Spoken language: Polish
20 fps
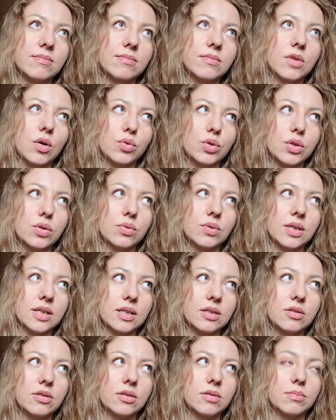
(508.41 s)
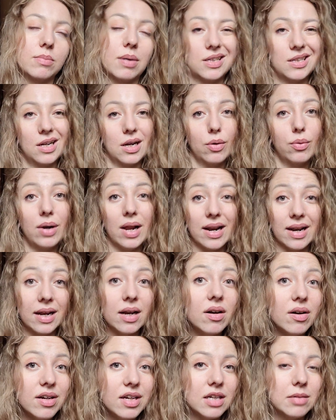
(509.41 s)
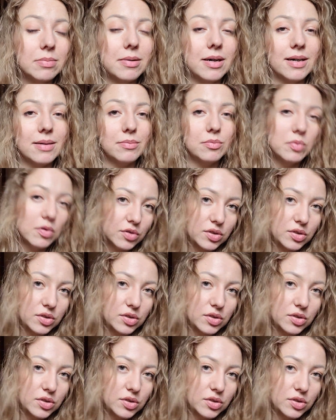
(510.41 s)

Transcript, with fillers: do użytku takiego bardziej regularnego i chyba mimo